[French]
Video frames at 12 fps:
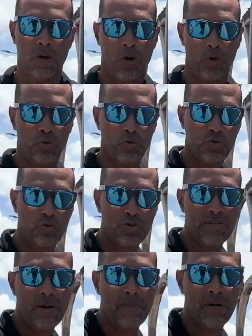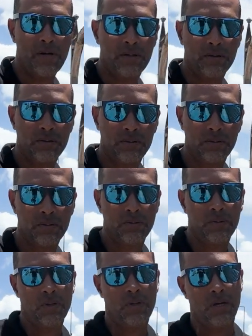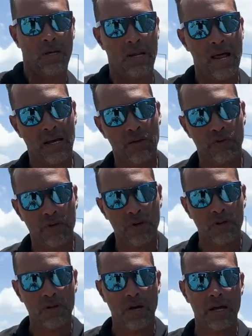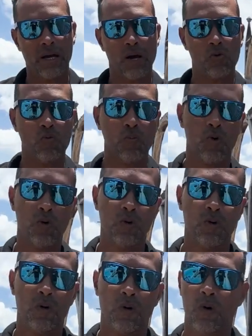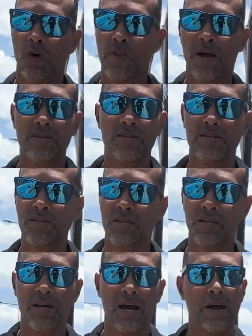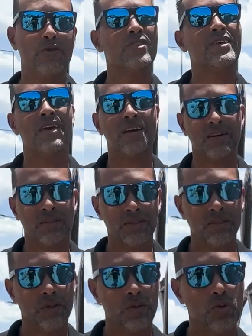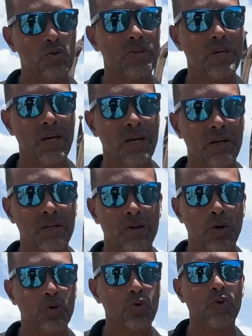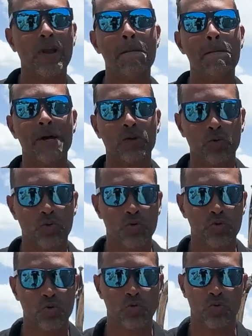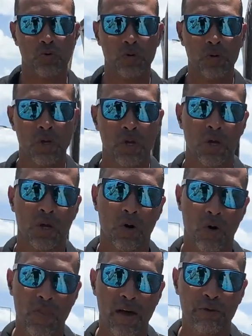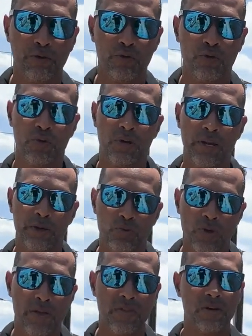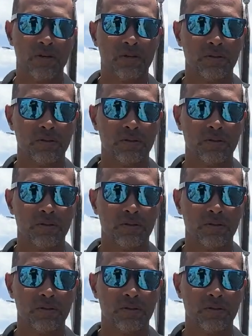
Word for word: Entre Sosaba et l'arrivée à Herakubo, on a assisté à une guerre, une guerre entre les maîtres de ce tour. On a vu les Guyanais,